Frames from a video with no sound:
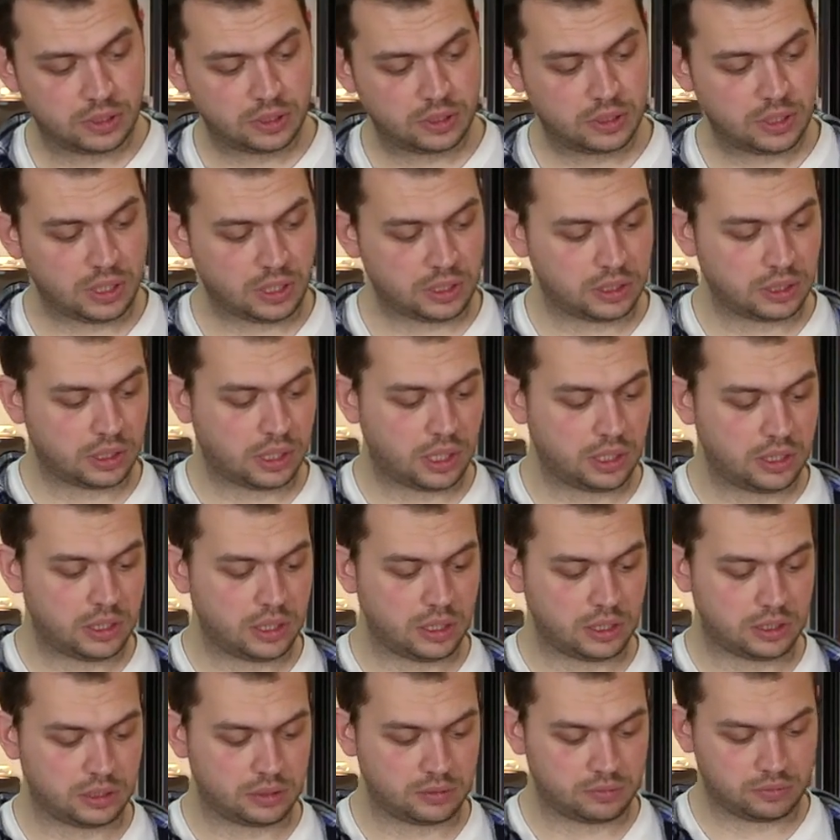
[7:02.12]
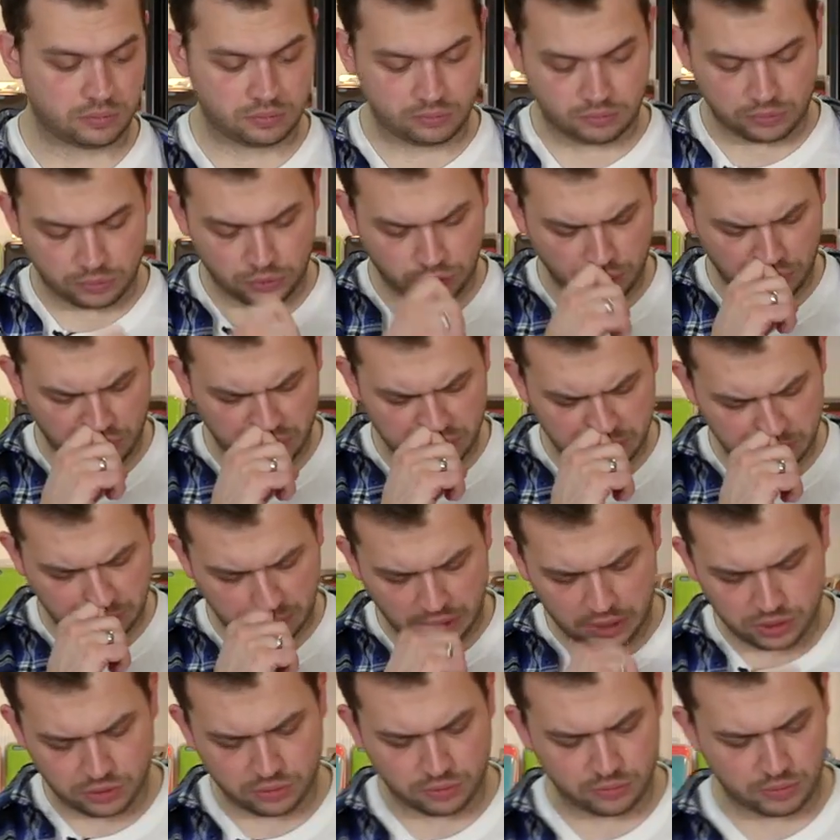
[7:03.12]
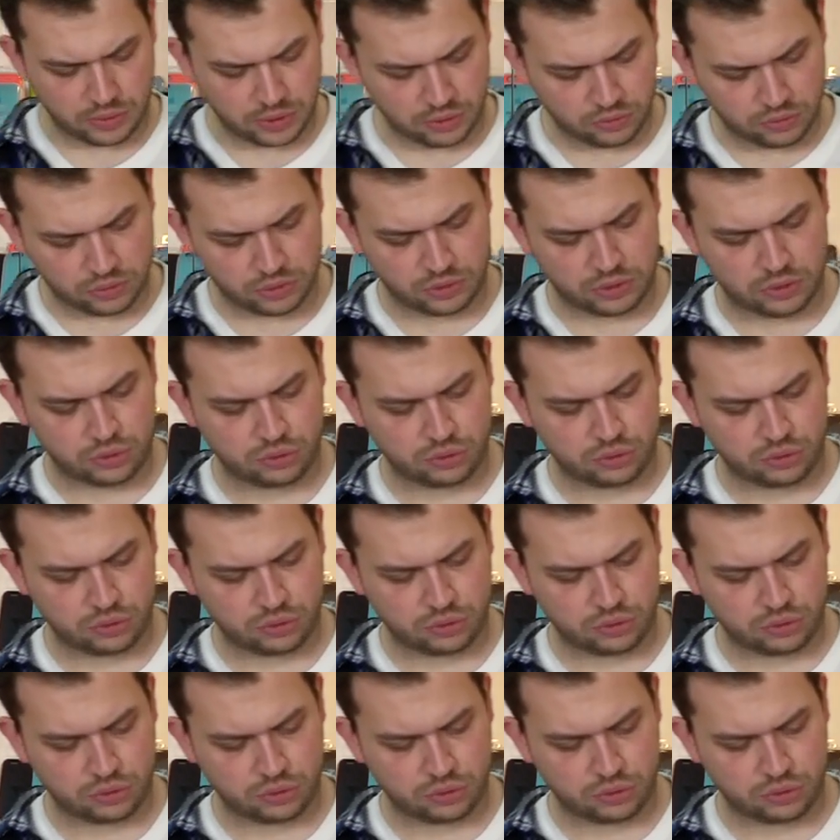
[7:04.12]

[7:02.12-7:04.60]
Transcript: Да, на Connect. Многие спрашивают, мне нужен